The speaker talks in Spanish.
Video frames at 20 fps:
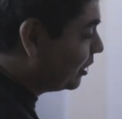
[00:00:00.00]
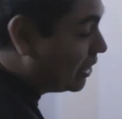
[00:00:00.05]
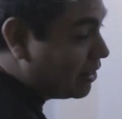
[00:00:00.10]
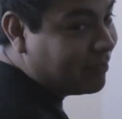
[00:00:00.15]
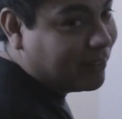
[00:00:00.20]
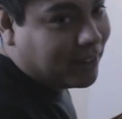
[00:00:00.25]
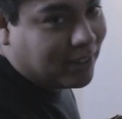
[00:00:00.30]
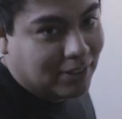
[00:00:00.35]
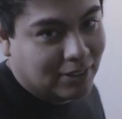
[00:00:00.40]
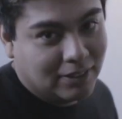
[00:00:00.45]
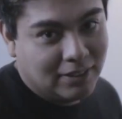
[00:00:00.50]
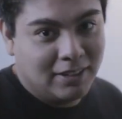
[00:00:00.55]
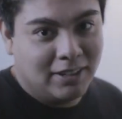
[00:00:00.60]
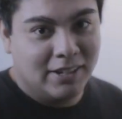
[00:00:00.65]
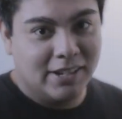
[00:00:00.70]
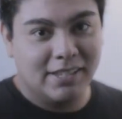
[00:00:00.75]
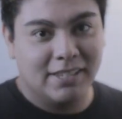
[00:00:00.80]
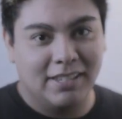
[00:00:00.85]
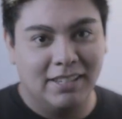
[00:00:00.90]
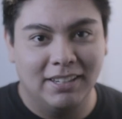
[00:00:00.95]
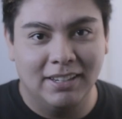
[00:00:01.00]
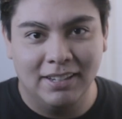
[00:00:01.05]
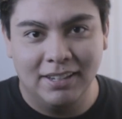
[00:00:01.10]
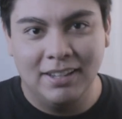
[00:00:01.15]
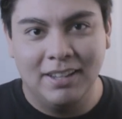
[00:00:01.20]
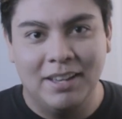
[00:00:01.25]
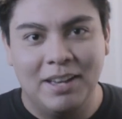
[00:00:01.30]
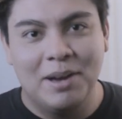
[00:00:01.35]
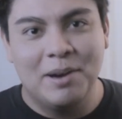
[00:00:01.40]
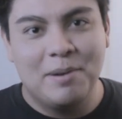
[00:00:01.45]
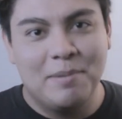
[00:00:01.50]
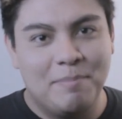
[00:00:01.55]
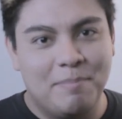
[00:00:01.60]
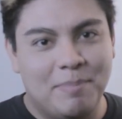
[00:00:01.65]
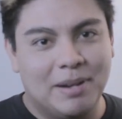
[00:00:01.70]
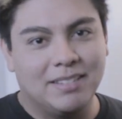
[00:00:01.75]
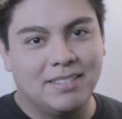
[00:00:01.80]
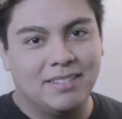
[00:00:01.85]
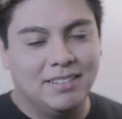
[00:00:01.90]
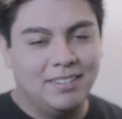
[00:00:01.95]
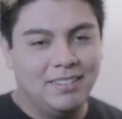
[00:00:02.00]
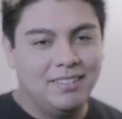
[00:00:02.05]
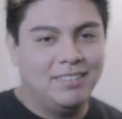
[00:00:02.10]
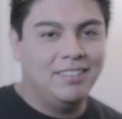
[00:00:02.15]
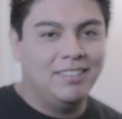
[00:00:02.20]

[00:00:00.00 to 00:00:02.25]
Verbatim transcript: voy al baño. Ahora sí, pasen